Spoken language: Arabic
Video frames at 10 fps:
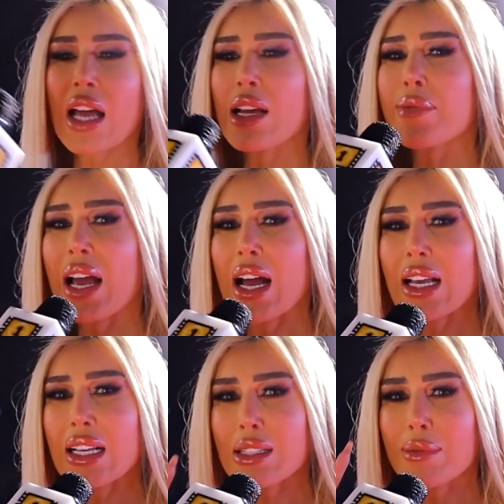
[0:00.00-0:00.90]
أنا
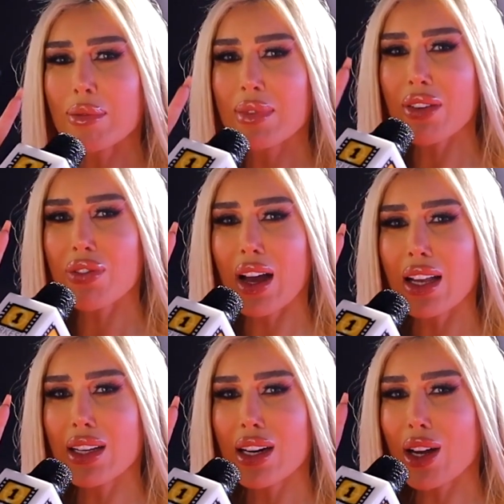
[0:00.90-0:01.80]
بحياتي ما بدافع
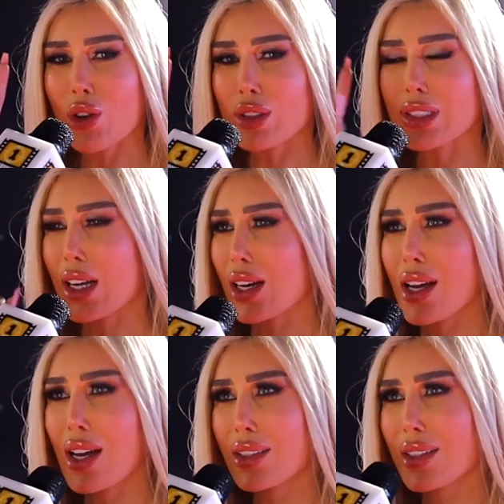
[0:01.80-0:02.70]
عن الرجل
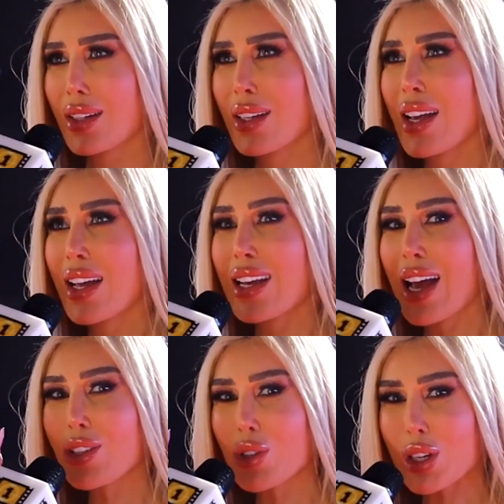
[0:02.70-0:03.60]
صراحة
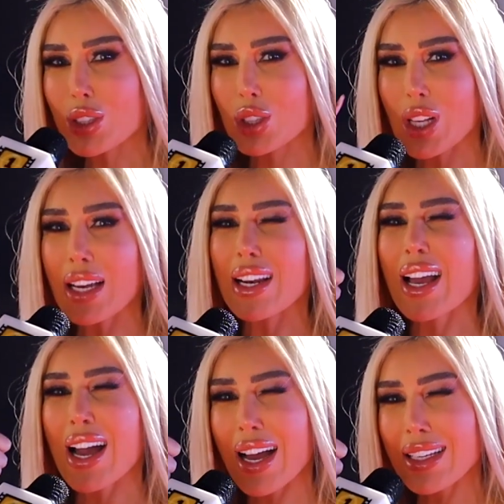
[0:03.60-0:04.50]
لأنه الرجال
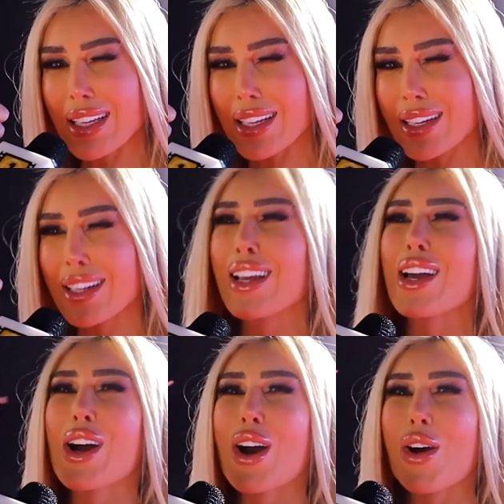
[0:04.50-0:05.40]
خاين
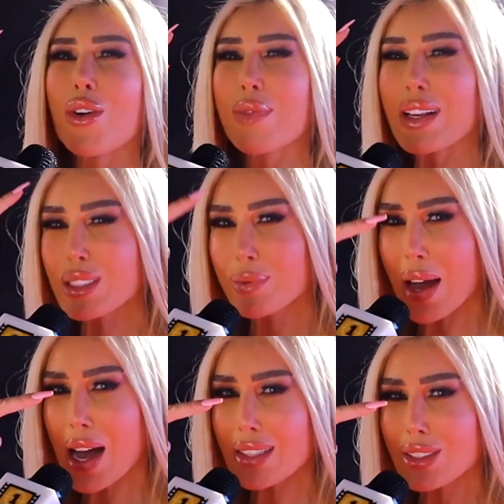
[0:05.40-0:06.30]

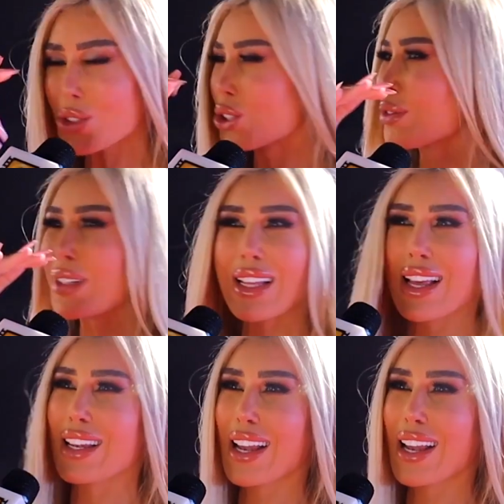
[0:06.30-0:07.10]
وبصباص وشو بدي أقول